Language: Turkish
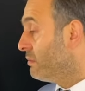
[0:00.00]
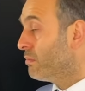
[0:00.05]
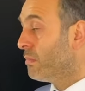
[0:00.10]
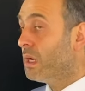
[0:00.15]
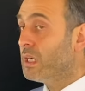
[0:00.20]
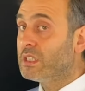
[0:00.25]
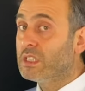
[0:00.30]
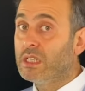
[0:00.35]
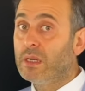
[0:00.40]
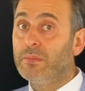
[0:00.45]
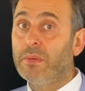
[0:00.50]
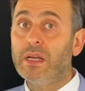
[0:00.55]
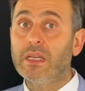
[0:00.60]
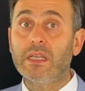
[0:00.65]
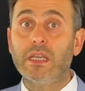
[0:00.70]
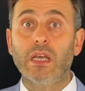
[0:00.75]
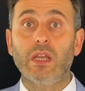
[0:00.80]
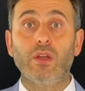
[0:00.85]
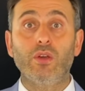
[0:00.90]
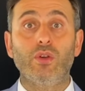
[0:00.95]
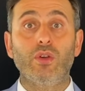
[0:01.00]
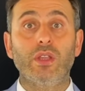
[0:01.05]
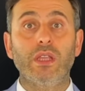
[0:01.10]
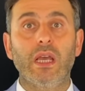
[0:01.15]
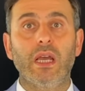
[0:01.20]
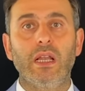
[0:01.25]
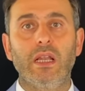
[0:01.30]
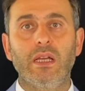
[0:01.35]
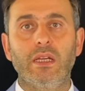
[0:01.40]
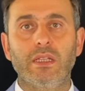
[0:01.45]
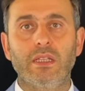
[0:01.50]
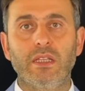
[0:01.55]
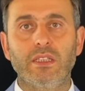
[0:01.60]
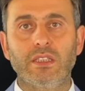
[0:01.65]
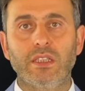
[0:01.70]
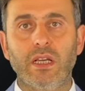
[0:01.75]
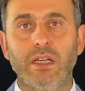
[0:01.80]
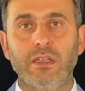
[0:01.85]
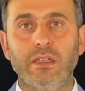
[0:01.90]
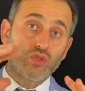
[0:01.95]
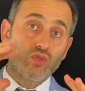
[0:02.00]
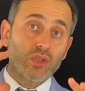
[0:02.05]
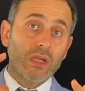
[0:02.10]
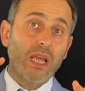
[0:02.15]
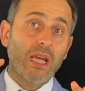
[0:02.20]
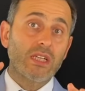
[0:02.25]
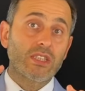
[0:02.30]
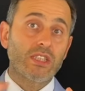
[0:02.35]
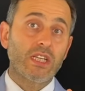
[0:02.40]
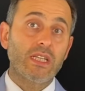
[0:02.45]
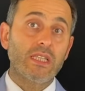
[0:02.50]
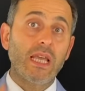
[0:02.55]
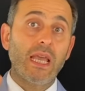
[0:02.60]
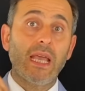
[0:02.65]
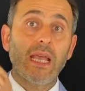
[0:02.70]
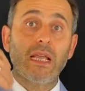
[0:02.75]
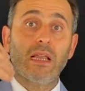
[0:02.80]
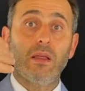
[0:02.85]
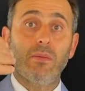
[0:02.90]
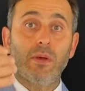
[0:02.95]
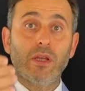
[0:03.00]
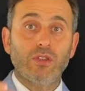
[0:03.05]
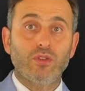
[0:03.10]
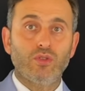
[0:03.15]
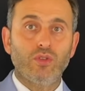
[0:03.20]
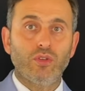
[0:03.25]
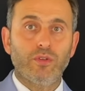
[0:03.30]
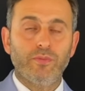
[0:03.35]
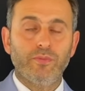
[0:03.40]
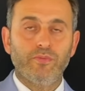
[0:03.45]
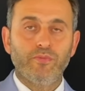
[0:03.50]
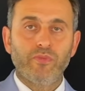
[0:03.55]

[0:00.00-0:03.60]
başlamak gerekiyor değerli arkadaşlar. Şu gerçeği de eklemek istiyorum.